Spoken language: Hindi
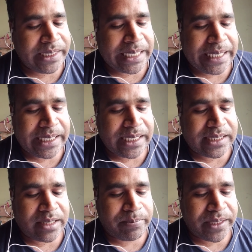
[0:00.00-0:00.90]
यह एक
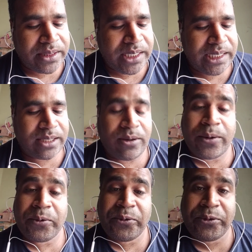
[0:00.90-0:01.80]
कट्टरपंथी
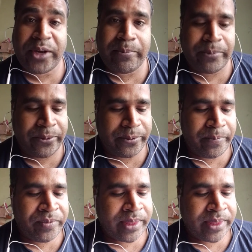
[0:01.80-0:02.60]
और स्वयंभू